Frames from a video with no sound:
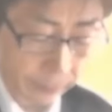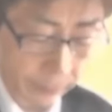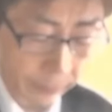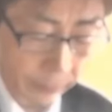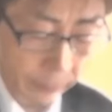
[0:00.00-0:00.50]

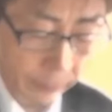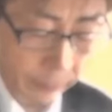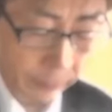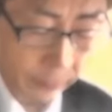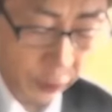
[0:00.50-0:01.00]
は
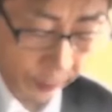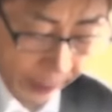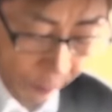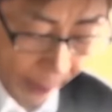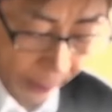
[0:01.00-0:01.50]
強いて
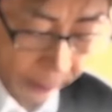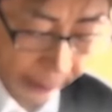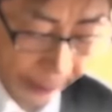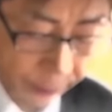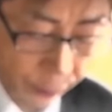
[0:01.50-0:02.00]
その
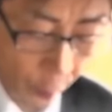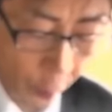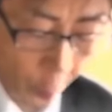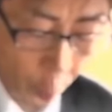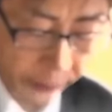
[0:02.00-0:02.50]
客に
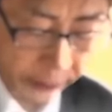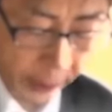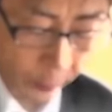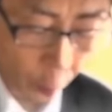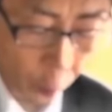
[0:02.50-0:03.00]
酒を勧
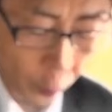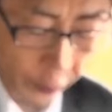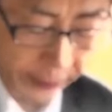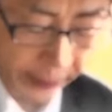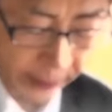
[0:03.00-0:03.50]
めて
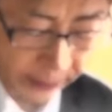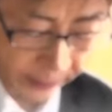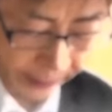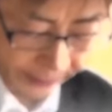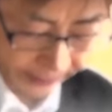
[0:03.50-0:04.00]
だん
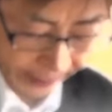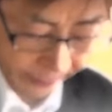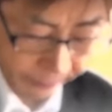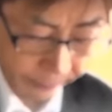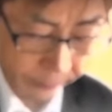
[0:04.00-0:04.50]
だんに酔
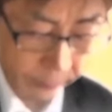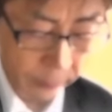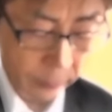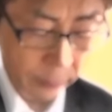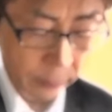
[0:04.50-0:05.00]
いの
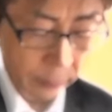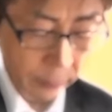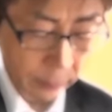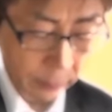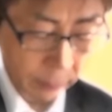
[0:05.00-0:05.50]
回るのを
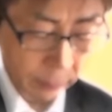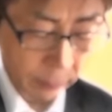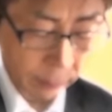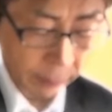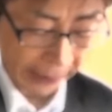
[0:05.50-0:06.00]
待って
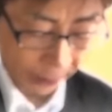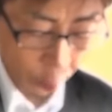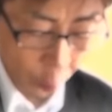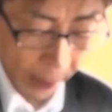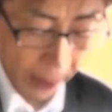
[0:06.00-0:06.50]
さら
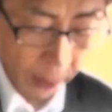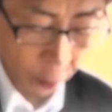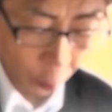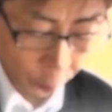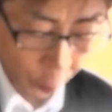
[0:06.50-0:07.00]
にいろい
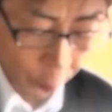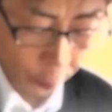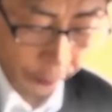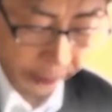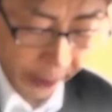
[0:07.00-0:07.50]
ろ口説
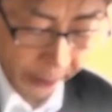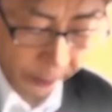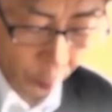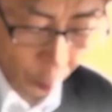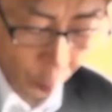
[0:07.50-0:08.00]
き落とし
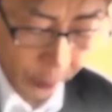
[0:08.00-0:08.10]
て